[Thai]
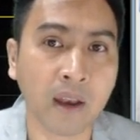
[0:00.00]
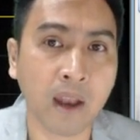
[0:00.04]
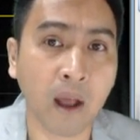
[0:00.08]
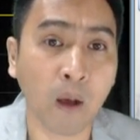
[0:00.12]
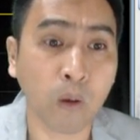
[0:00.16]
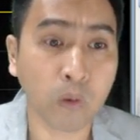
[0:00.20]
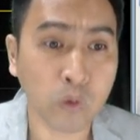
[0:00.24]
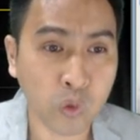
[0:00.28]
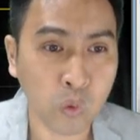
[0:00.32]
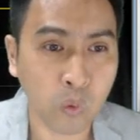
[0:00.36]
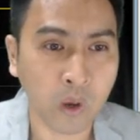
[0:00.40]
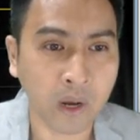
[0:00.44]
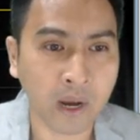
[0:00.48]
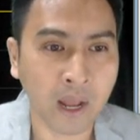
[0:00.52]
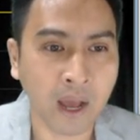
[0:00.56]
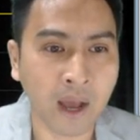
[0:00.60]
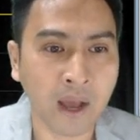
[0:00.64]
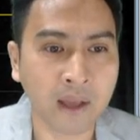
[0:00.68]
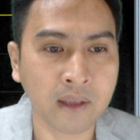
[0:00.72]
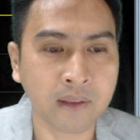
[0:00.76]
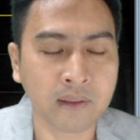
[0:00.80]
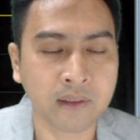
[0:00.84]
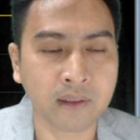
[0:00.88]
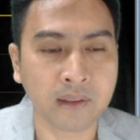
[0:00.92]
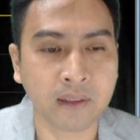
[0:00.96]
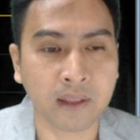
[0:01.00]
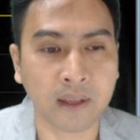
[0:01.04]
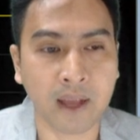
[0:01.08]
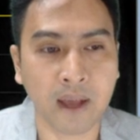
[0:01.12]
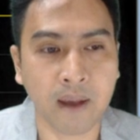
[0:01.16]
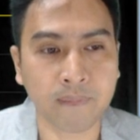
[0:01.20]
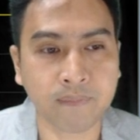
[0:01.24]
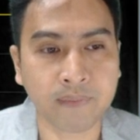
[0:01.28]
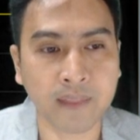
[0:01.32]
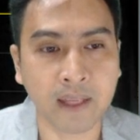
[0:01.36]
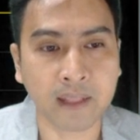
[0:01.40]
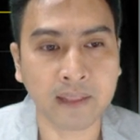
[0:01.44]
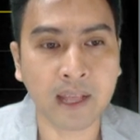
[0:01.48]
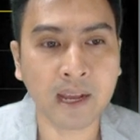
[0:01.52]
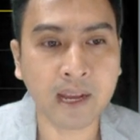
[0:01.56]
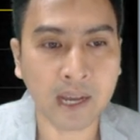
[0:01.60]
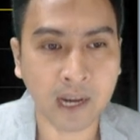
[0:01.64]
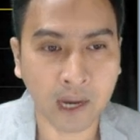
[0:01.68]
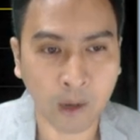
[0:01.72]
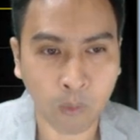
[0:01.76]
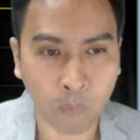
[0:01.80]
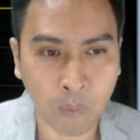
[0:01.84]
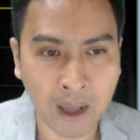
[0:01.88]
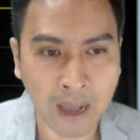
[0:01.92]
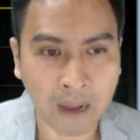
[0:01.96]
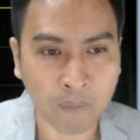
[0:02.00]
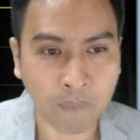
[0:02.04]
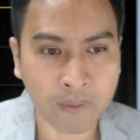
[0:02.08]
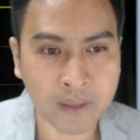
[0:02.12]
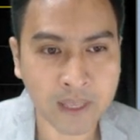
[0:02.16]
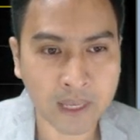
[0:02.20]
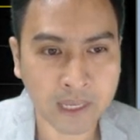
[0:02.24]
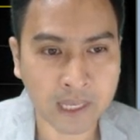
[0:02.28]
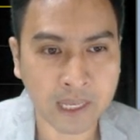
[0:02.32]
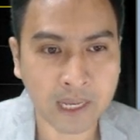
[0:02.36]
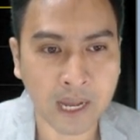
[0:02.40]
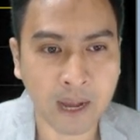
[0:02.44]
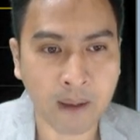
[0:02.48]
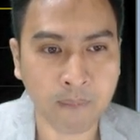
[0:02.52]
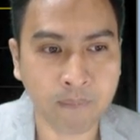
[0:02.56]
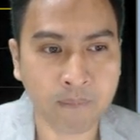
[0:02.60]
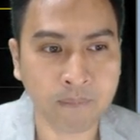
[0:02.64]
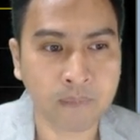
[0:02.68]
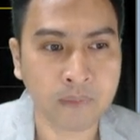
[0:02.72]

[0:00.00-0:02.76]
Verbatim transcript: เอาชัวร์นะครับแต่ถ้าเกิดระวังไว้อย่างนี้ครับ